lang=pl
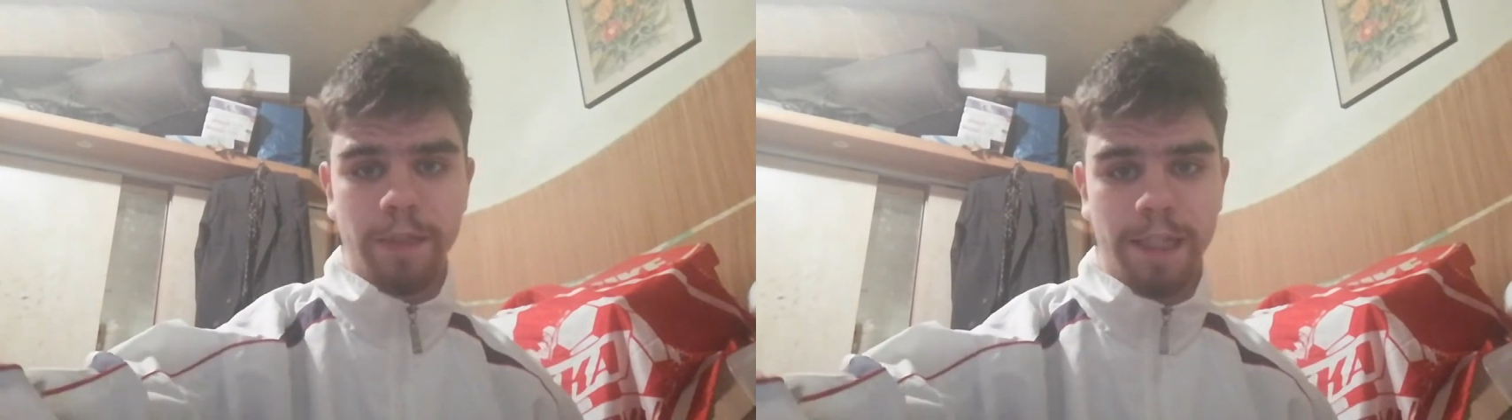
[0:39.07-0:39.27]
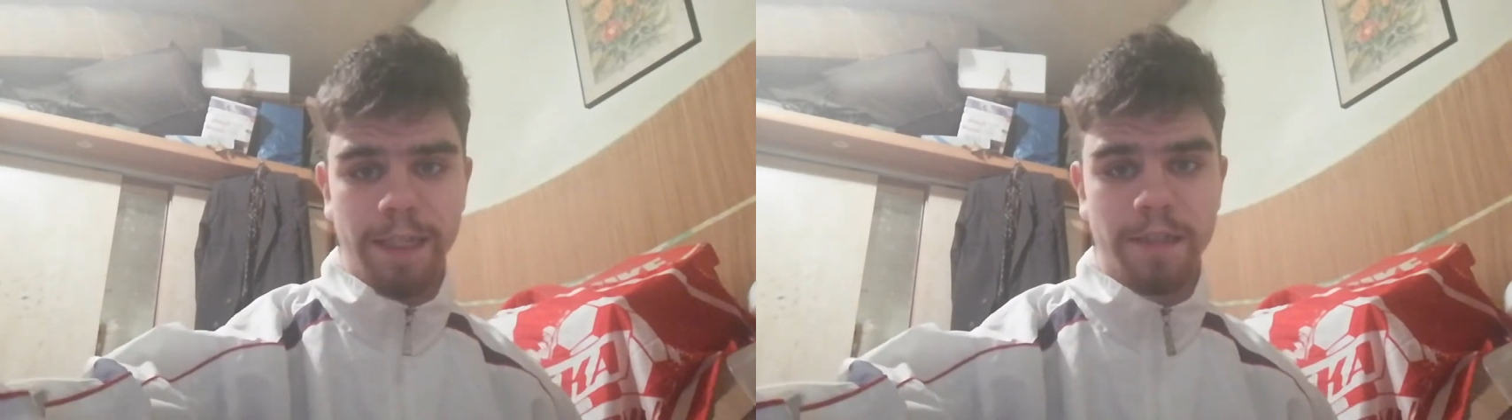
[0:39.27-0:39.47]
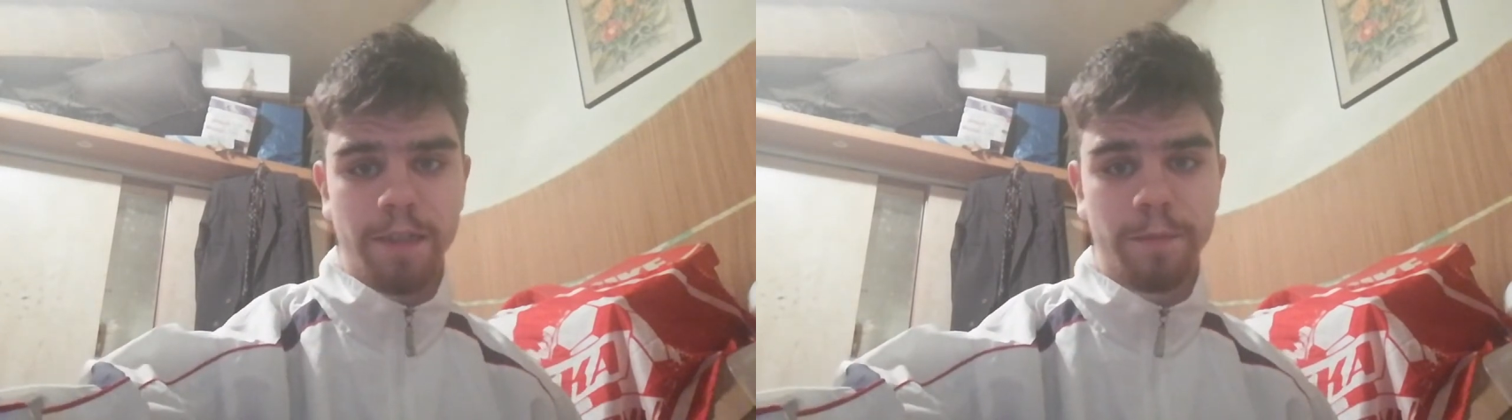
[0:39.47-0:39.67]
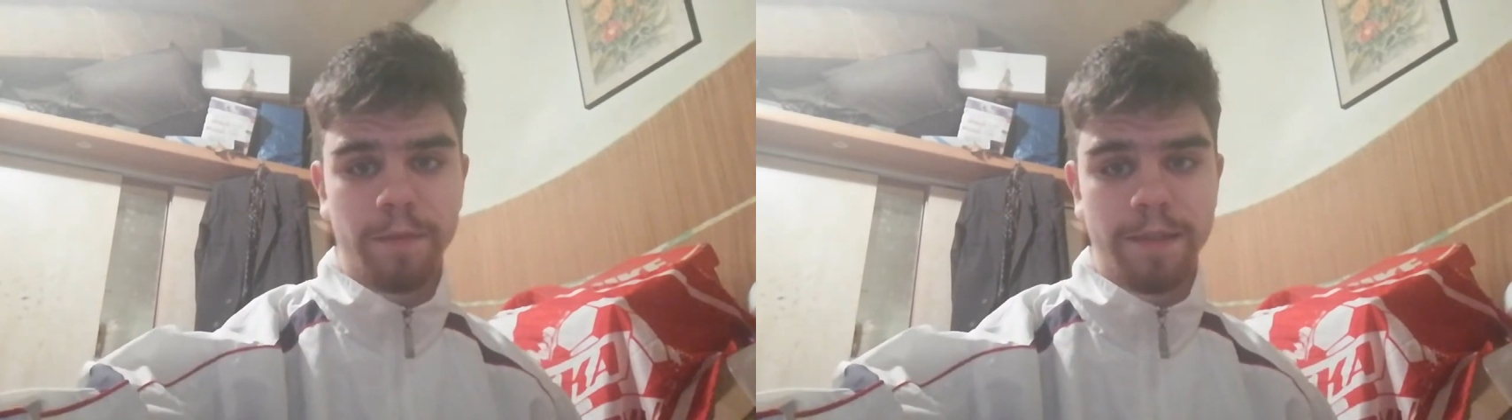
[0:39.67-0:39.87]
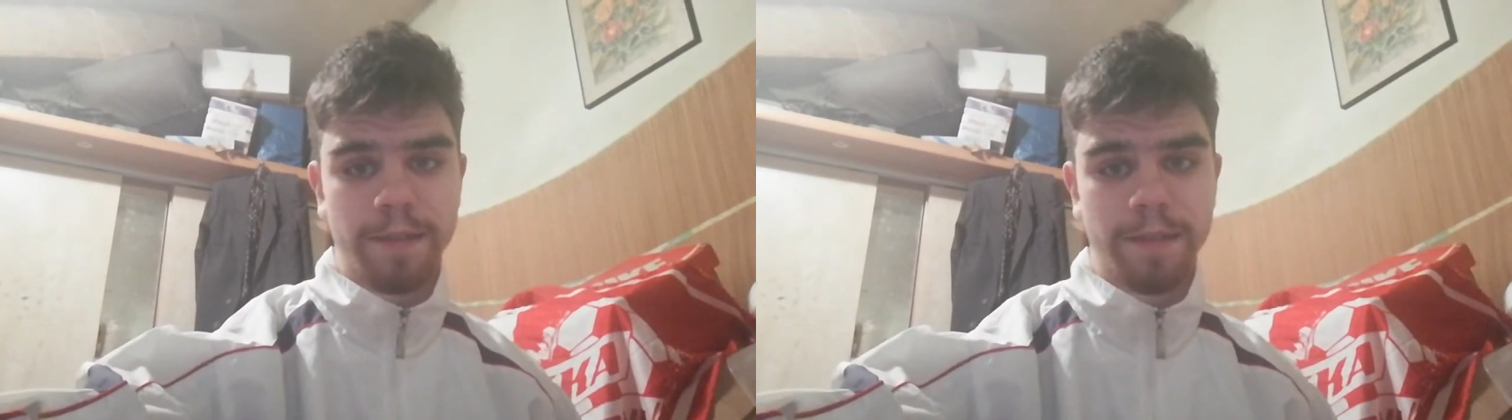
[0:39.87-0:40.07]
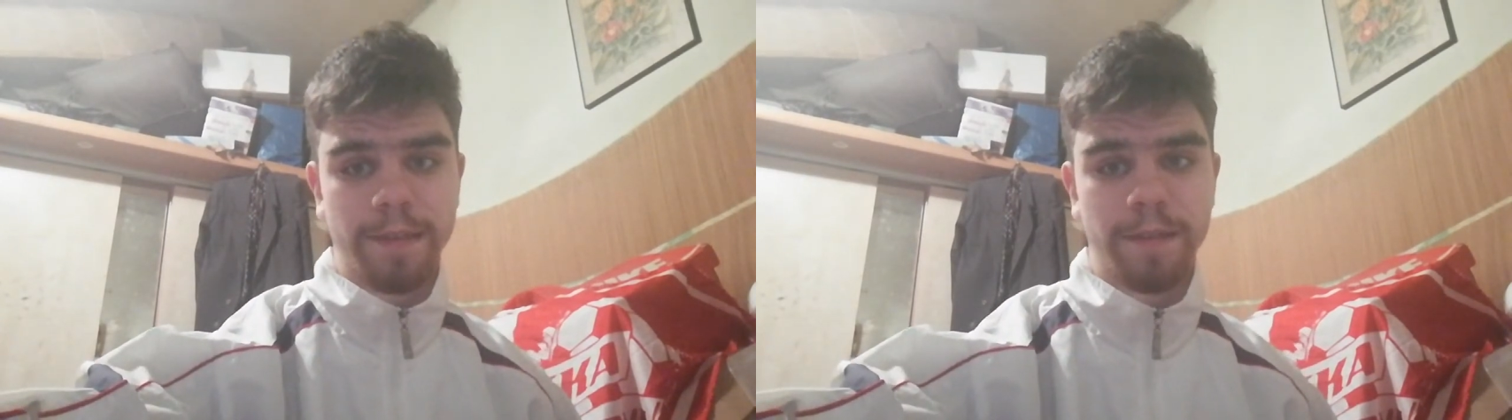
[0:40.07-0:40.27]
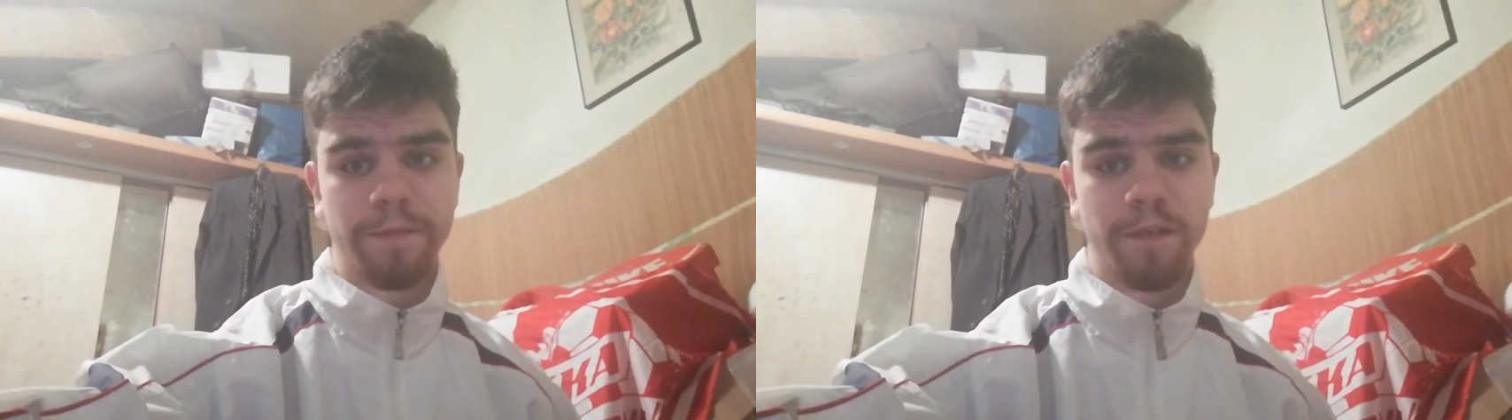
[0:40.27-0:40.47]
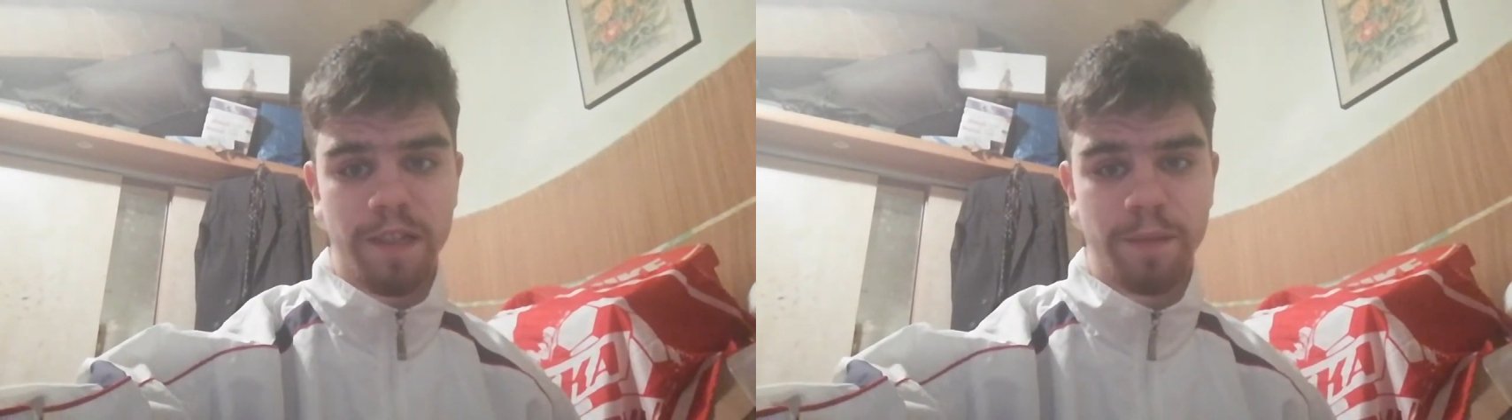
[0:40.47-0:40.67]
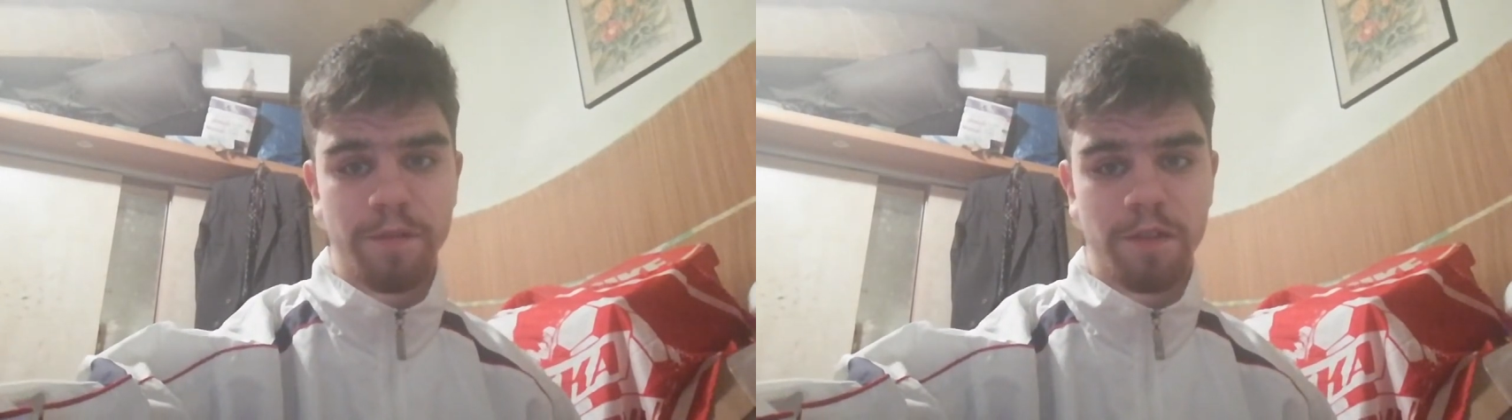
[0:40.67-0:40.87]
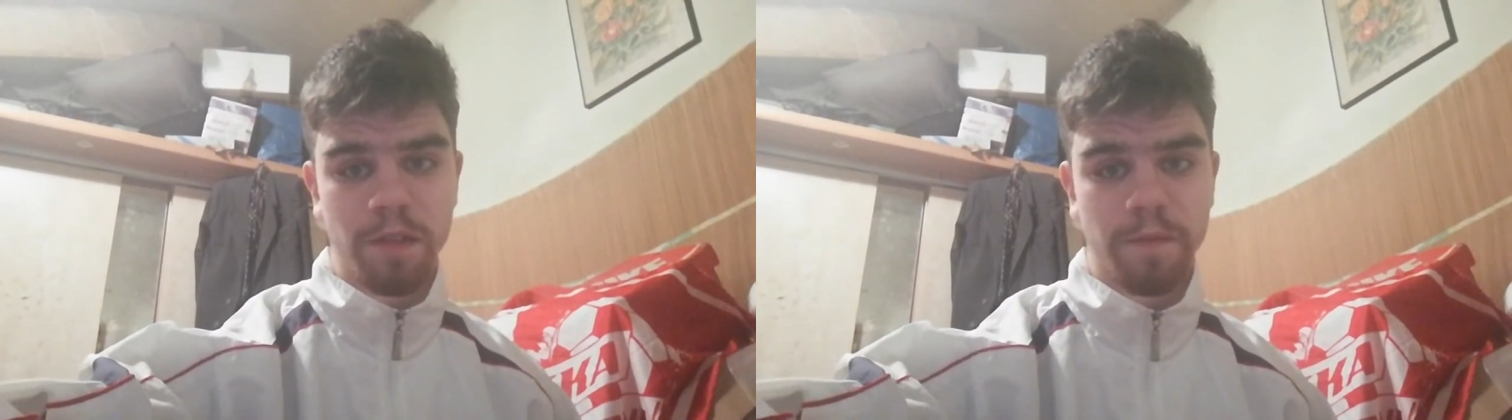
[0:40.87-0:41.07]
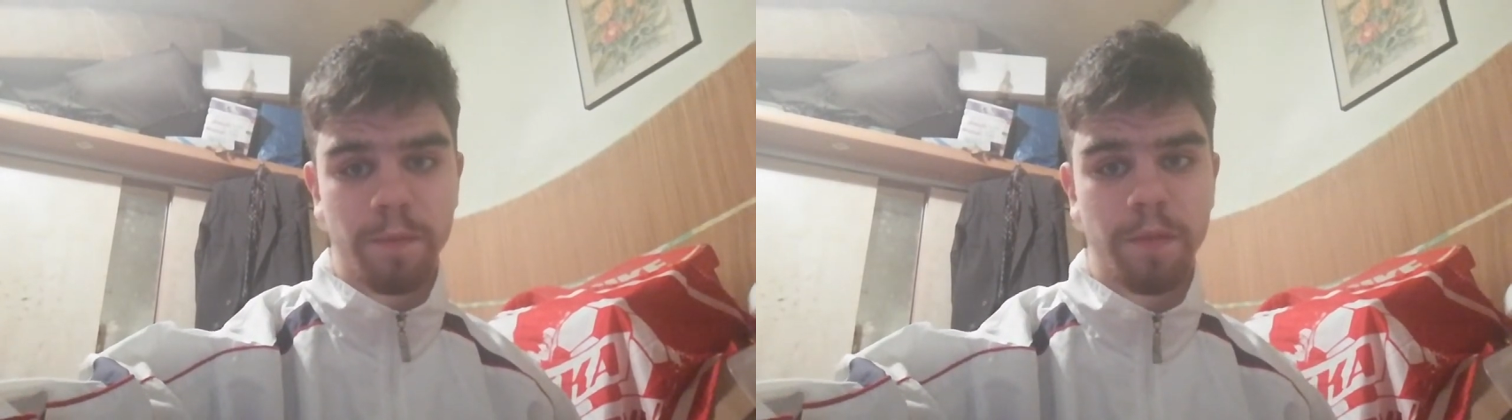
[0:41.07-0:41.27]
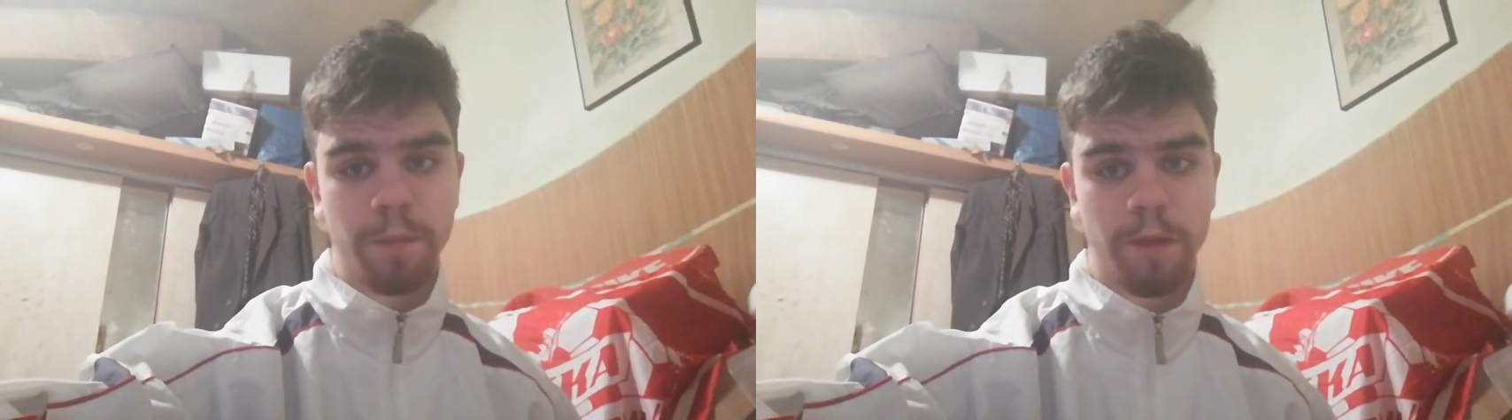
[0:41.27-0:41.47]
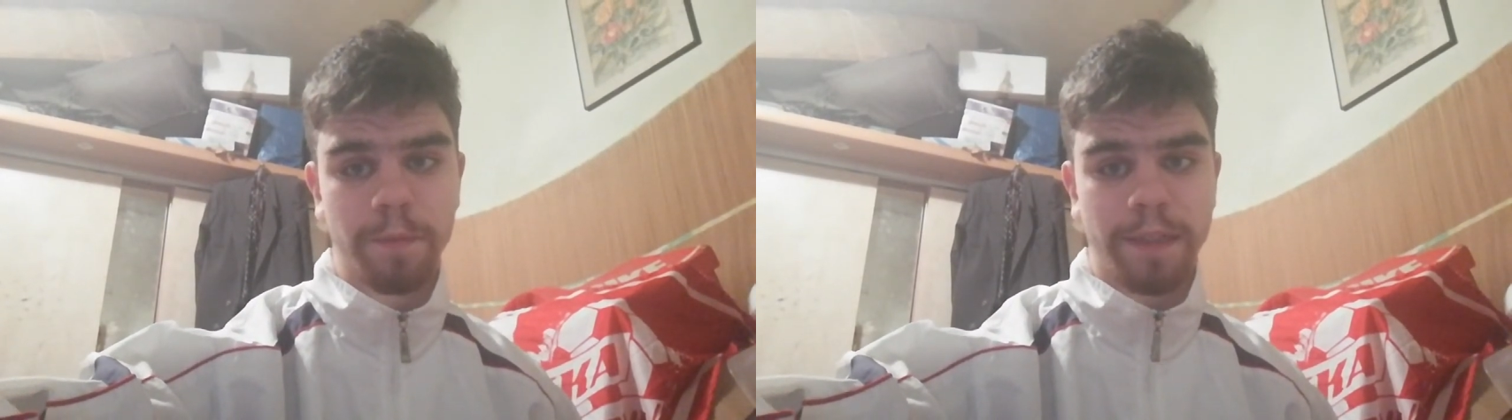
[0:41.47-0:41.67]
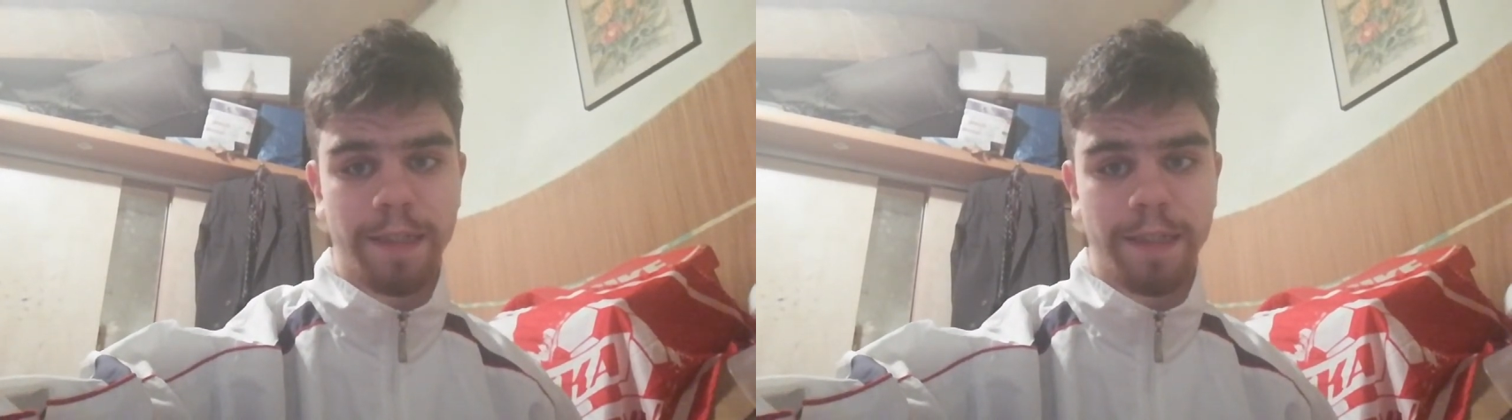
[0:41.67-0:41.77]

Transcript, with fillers: i lecimy z vlogiem życiowym na moim